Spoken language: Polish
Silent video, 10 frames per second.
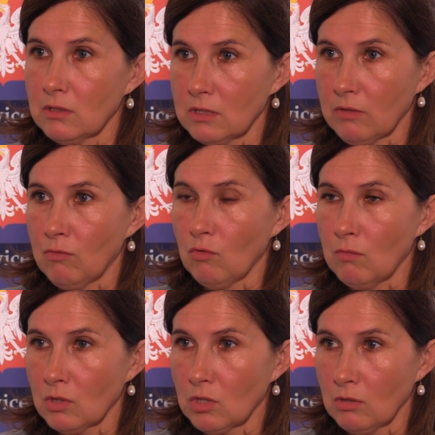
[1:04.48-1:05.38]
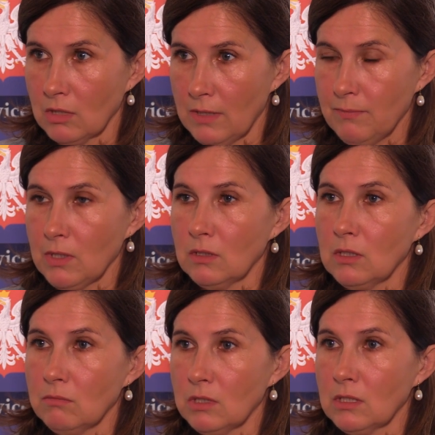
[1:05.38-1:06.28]
zostało umorzone,
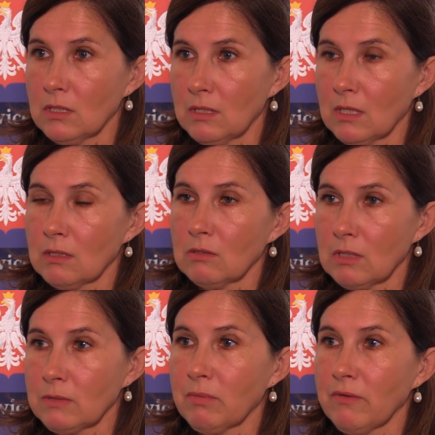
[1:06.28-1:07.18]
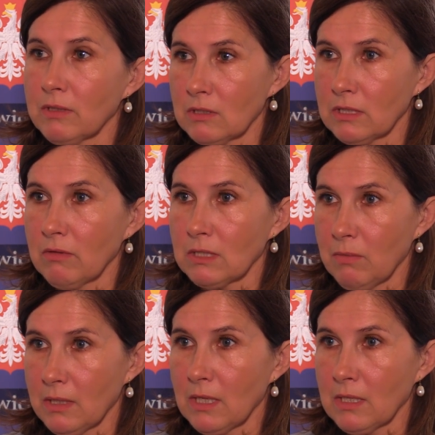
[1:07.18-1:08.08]
niemniej jednak no, ta sprawa została
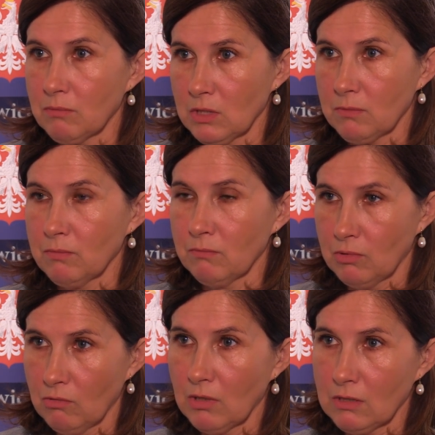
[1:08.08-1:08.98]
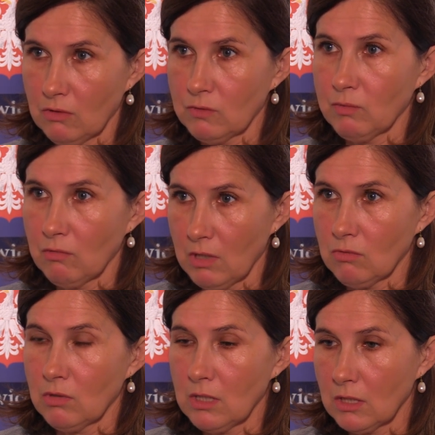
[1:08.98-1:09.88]
zbadana przez prokuratorów z
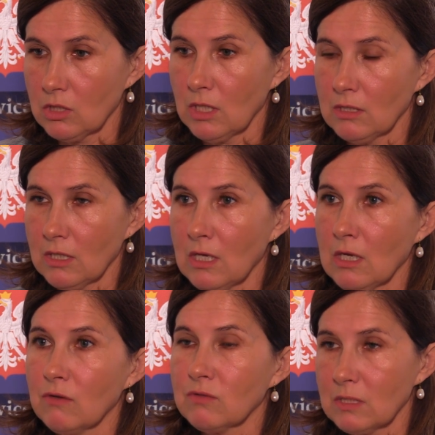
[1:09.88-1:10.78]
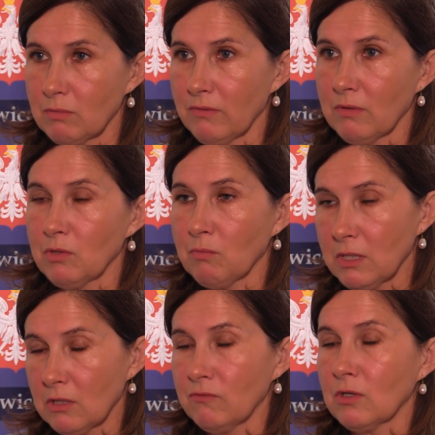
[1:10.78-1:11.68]
prokuratury nadrzędnej i w tej sprawie no,
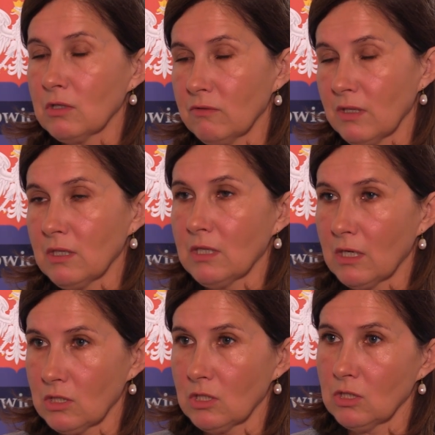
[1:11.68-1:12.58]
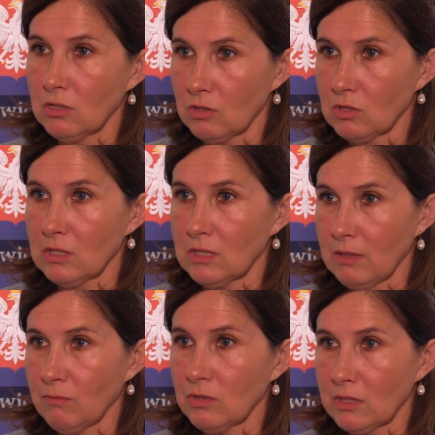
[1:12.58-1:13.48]
będą wykonywane dalsze czynności
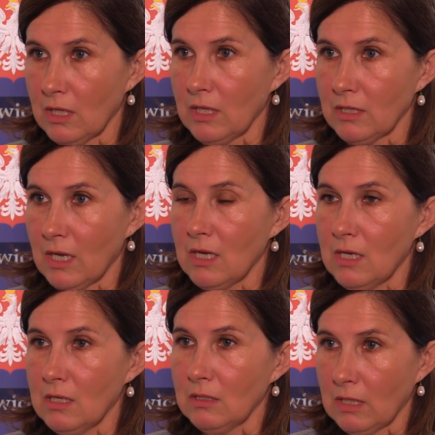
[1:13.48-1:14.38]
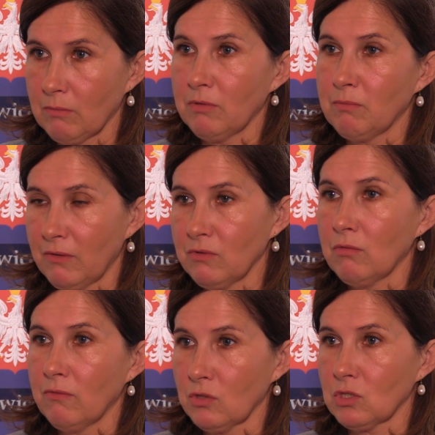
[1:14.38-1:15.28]
celem ustalenia jakby
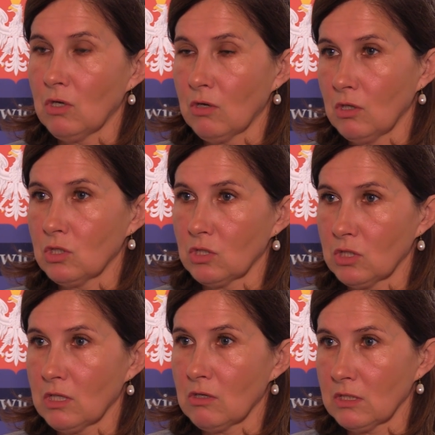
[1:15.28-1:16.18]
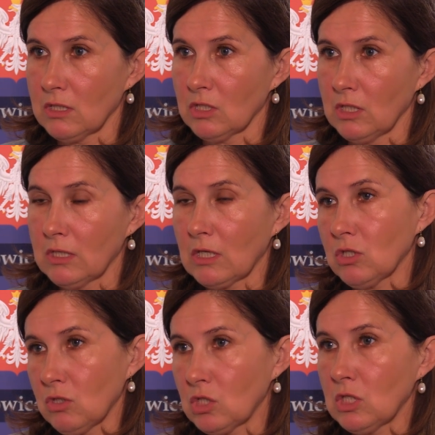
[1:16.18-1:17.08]
prawidłowości okoliczności tego zdarzenia.
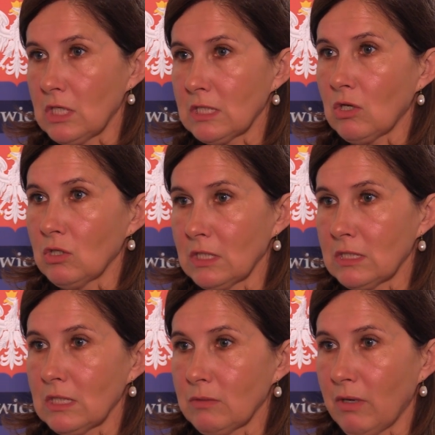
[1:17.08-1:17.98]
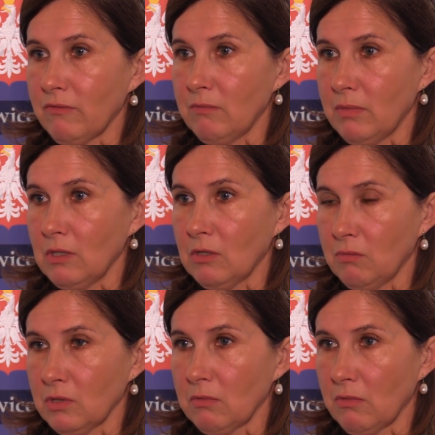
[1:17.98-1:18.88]
Także też czy nie jest koniec tej sprawy,
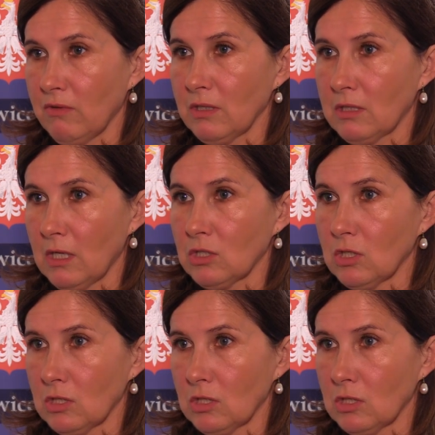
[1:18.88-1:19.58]
będą podejmowane dalsze